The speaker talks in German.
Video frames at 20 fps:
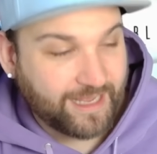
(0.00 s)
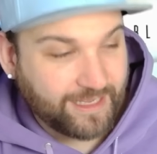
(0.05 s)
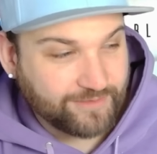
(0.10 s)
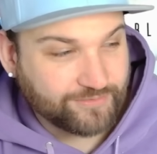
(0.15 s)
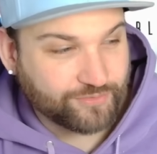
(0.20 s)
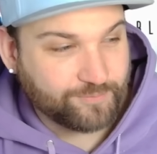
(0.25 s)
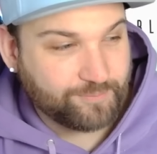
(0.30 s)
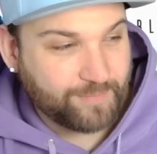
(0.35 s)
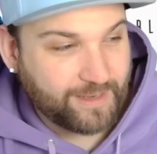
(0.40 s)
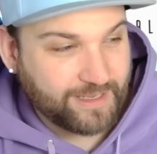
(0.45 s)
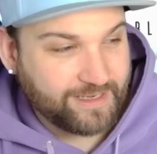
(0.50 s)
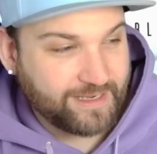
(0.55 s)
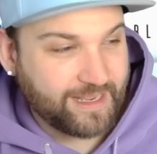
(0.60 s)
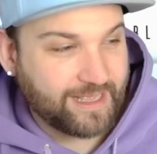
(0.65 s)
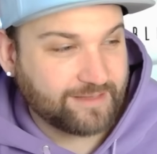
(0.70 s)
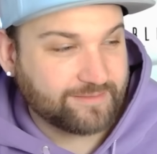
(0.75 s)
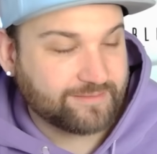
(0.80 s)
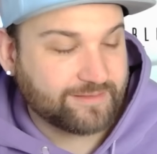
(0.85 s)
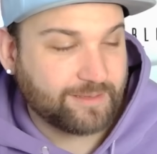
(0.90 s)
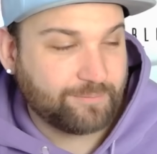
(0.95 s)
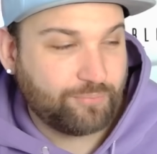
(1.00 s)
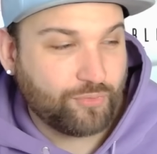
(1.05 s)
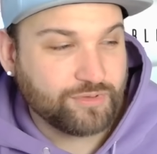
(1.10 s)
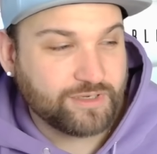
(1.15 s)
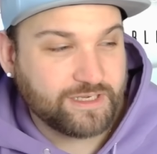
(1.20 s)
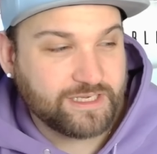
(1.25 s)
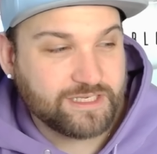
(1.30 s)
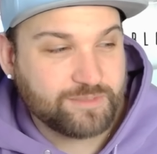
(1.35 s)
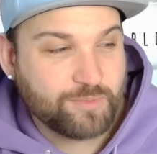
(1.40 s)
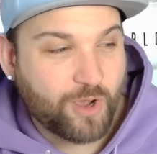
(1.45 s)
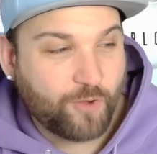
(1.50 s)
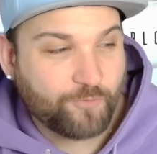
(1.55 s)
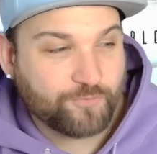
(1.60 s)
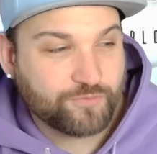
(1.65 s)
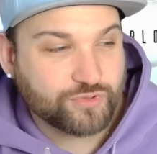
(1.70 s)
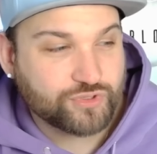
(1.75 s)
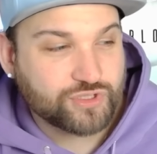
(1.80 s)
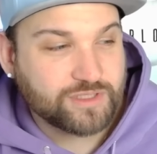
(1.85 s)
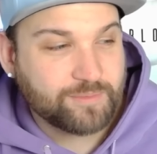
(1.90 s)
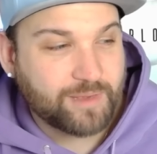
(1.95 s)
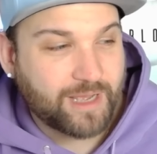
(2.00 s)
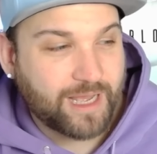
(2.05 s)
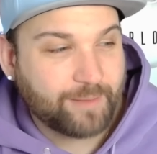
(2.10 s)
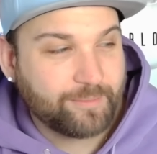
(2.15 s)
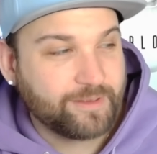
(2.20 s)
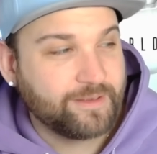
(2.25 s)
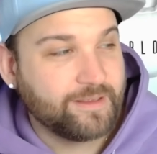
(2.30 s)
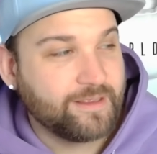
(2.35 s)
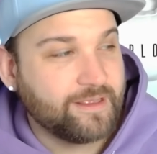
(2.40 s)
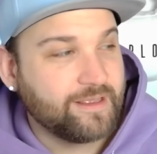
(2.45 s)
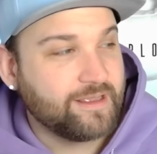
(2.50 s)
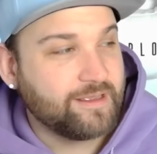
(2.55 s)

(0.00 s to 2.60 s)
Also, mein erster Punkt, den ich mir aufgeschrieben habe,